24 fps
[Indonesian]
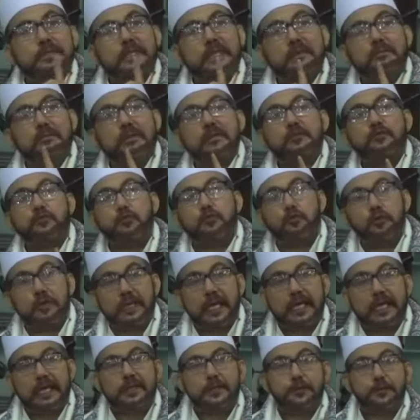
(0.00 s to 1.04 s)
sama
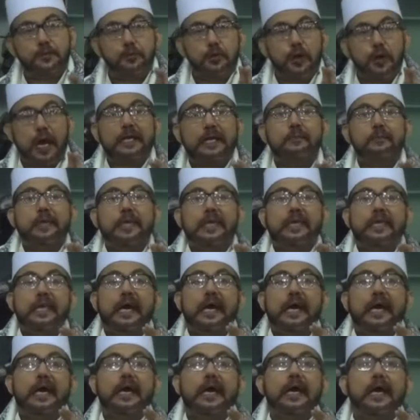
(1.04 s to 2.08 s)
sunnah itu ada
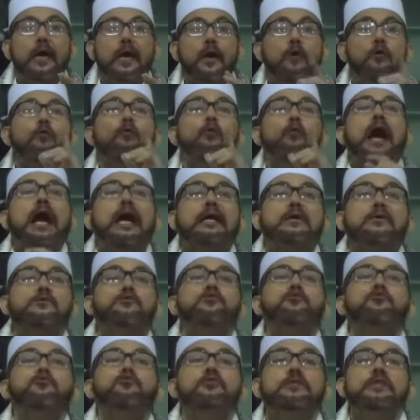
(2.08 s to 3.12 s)
beda
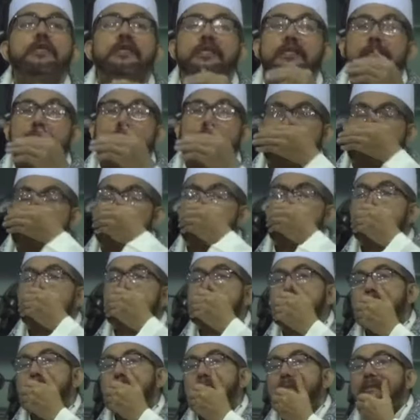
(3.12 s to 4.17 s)
waktunya niat
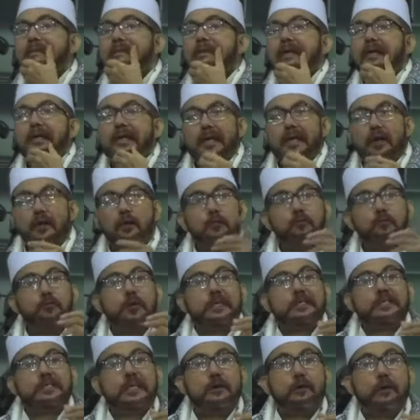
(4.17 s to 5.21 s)
kalau
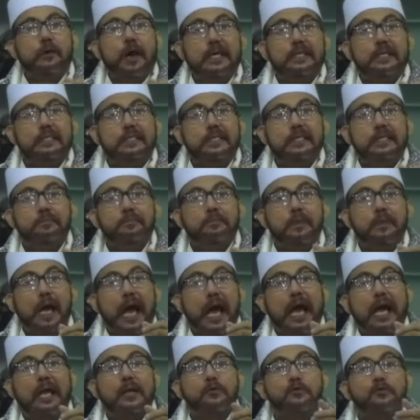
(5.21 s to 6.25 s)
puasa wajib
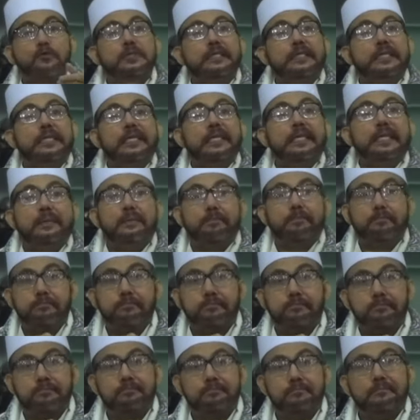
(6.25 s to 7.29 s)
harus nginep
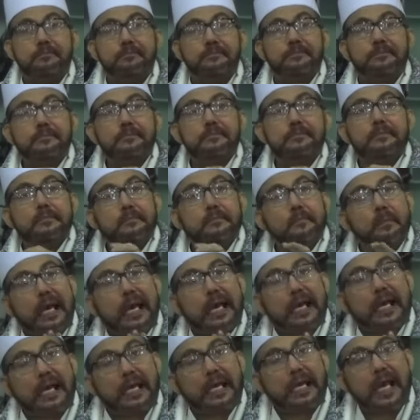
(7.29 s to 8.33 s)

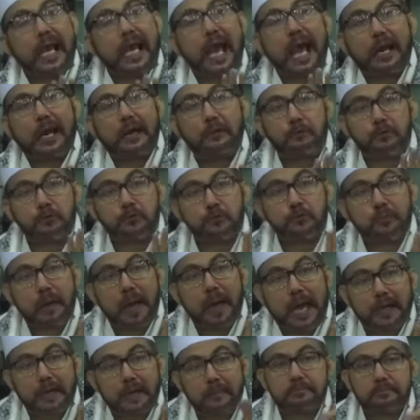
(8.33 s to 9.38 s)
maknanya harus
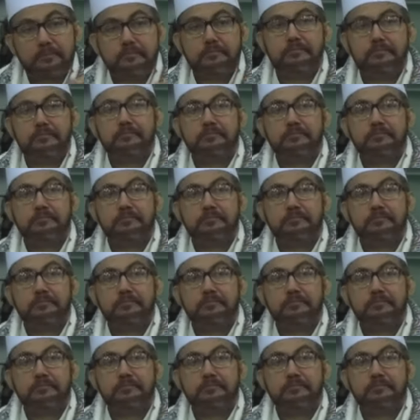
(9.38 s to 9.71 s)
malam